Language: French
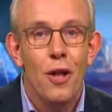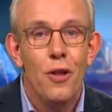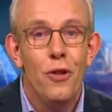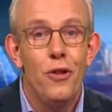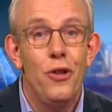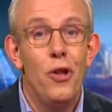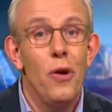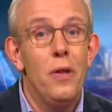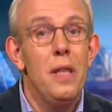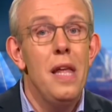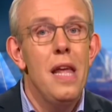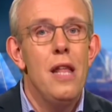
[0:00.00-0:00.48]

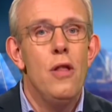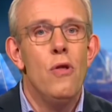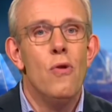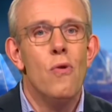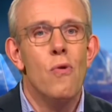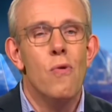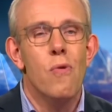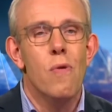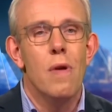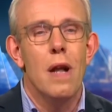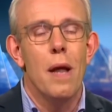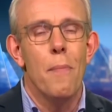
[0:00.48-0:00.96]

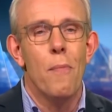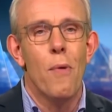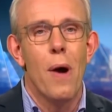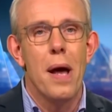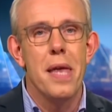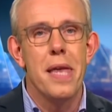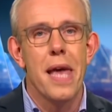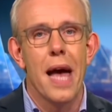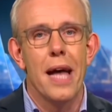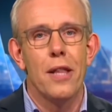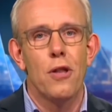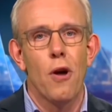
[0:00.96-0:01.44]
Donnez-nous les
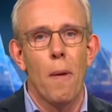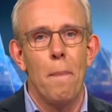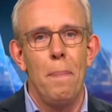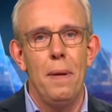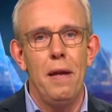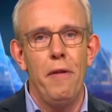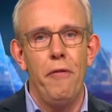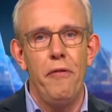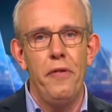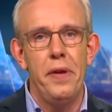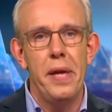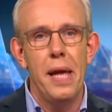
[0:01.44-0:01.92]
moyens
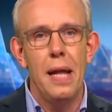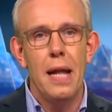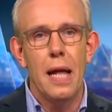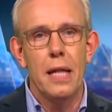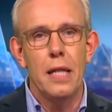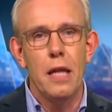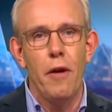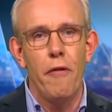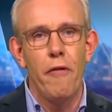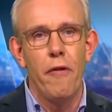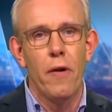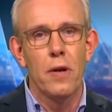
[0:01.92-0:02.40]
d'amplifier la
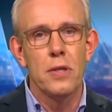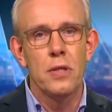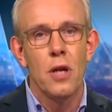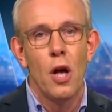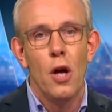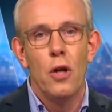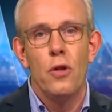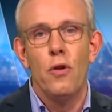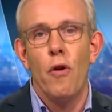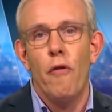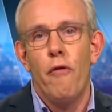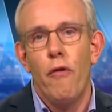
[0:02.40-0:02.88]
défense
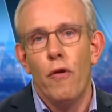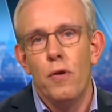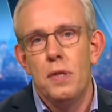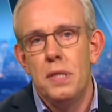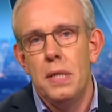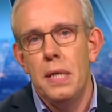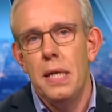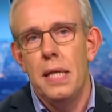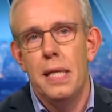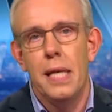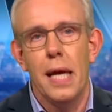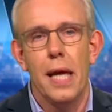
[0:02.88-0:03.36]
de vos
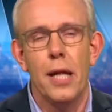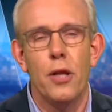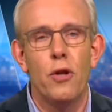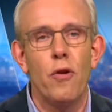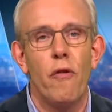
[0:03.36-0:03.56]
idées,